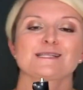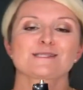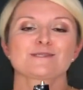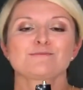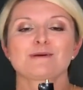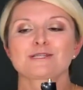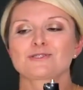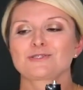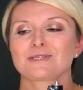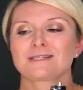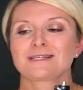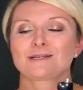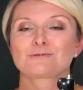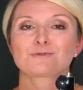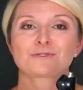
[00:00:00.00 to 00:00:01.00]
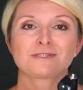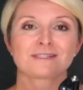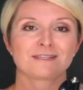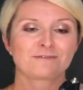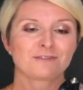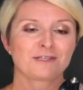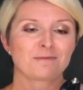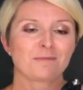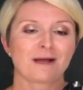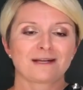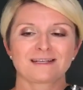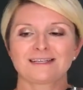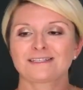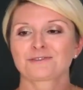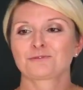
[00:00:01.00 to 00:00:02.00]
zobaczcie na różnicę w
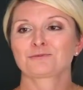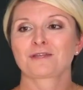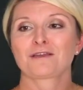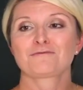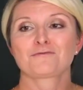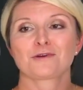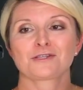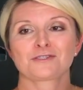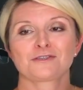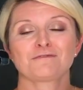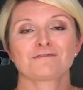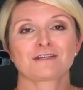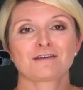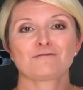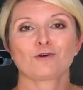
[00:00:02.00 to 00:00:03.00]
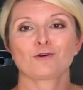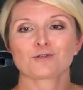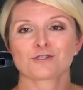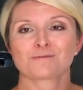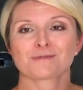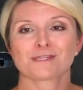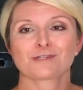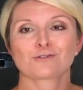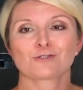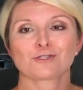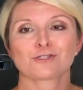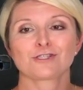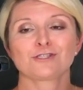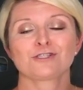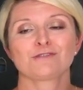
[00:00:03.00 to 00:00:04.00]
ślimakach. Tutaj właśnie w Revo
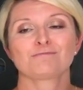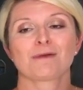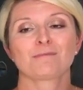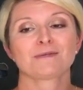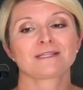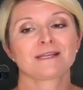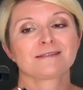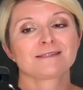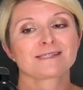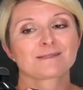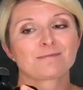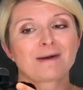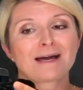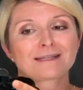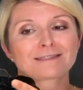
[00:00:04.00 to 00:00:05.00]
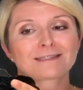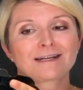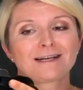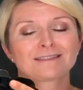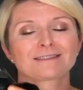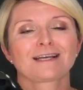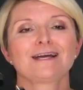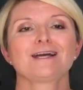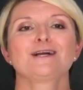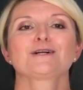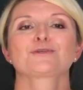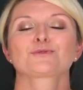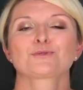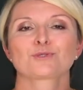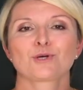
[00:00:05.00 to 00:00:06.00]
830 mamy ten Smart Cut,
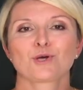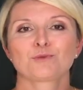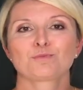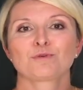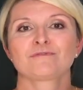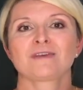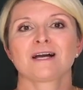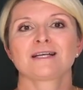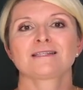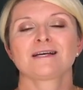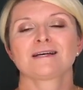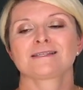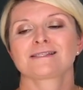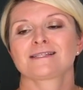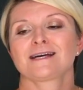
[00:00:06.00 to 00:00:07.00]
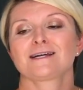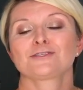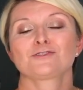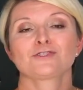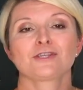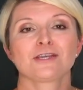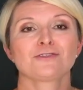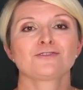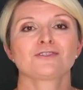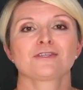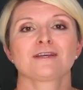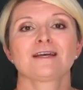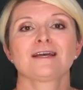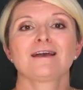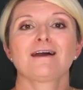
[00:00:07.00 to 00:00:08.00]
który odpowiada za
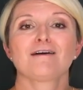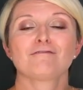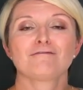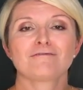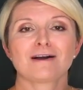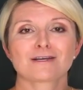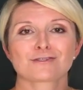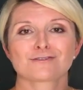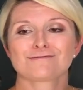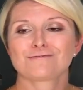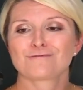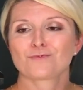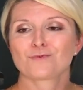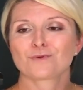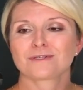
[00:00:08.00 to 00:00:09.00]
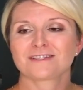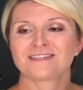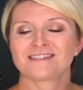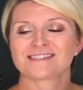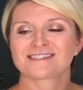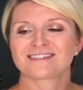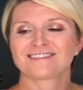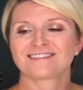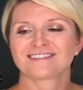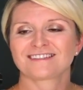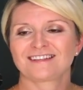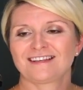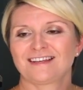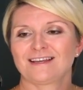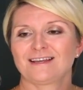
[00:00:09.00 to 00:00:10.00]
cięcie warzyw włóknistych.
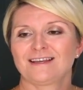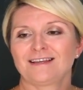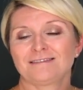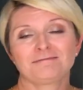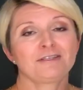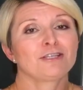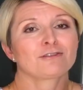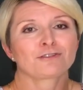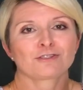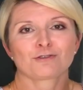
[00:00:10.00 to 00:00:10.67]
I to się